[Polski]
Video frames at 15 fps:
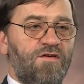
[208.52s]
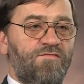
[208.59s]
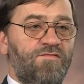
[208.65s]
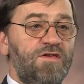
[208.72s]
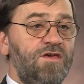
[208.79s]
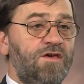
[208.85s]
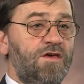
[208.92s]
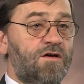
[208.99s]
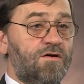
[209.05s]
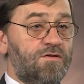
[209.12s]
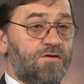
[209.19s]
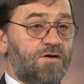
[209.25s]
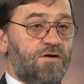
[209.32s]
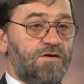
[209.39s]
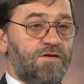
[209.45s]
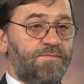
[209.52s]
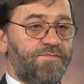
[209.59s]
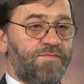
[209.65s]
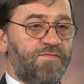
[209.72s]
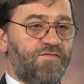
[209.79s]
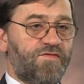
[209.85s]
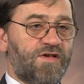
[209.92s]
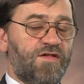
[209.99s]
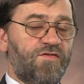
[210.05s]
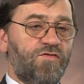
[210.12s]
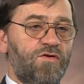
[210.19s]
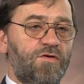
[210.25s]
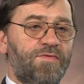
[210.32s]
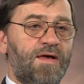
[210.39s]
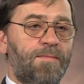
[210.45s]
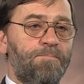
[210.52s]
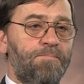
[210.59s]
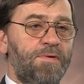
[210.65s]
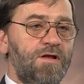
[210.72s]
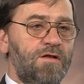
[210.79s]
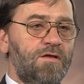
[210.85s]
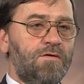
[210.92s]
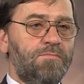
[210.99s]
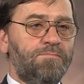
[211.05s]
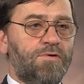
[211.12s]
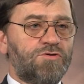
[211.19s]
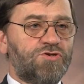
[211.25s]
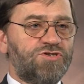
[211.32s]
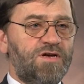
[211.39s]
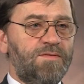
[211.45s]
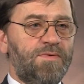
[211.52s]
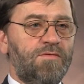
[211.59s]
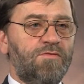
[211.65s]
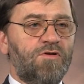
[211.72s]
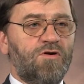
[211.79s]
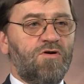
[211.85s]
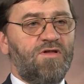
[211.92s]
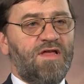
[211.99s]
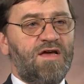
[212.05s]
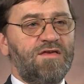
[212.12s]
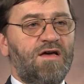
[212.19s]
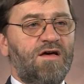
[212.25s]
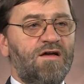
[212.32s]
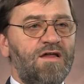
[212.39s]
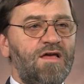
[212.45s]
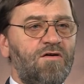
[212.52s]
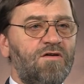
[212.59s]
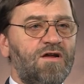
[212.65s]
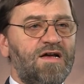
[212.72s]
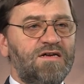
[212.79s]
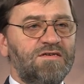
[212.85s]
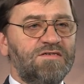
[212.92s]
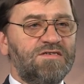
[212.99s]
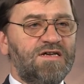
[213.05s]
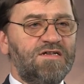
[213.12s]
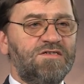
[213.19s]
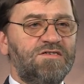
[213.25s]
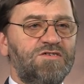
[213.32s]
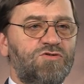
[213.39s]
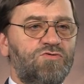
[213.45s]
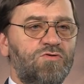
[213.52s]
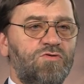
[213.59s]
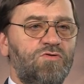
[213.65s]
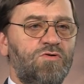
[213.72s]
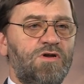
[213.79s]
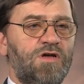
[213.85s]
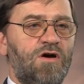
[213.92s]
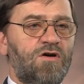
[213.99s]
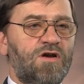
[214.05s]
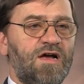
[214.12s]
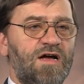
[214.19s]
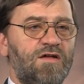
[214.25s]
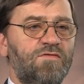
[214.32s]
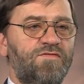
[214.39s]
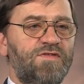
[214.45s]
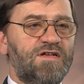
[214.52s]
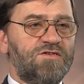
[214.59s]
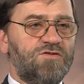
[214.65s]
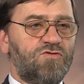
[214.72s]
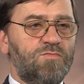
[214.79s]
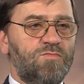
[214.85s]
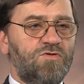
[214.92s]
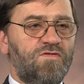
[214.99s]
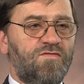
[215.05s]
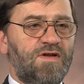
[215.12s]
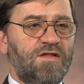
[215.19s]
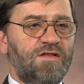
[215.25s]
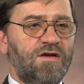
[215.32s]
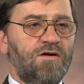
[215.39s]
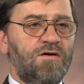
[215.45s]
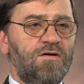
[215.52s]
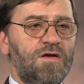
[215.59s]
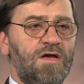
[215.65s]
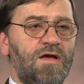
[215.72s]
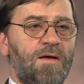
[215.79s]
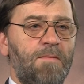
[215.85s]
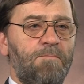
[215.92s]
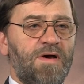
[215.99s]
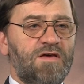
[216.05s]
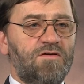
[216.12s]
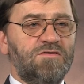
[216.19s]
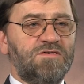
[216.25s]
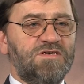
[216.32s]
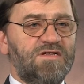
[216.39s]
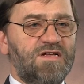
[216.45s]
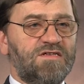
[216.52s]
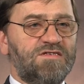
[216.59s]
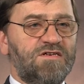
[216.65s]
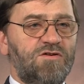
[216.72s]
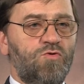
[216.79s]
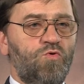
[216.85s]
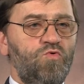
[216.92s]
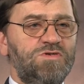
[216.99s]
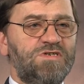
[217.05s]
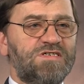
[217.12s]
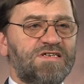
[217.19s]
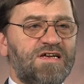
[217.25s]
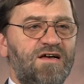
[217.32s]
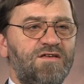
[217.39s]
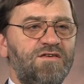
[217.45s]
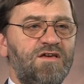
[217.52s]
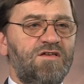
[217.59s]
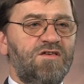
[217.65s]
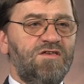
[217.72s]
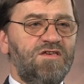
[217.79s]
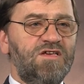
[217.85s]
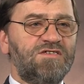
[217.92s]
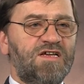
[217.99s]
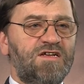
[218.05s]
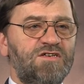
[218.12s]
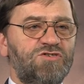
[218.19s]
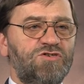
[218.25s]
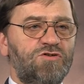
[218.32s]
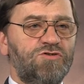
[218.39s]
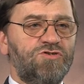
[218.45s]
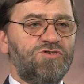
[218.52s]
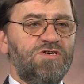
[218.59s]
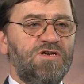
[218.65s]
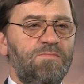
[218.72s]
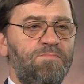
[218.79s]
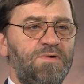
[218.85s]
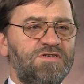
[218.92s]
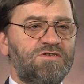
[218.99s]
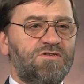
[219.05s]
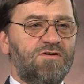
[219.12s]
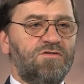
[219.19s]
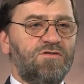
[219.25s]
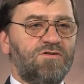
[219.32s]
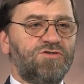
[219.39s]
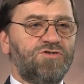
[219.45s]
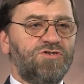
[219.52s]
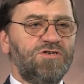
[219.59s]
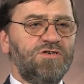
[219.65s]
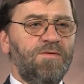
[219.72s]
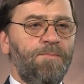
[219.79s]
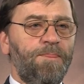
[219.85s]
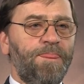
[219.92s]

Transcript: Wyniki kontroli wskazują na pilną potrzebę dokonania reorganizacji struktury organów nadzoru budowlanego, mającej na celu uzyskanie niezależności i bezstronności,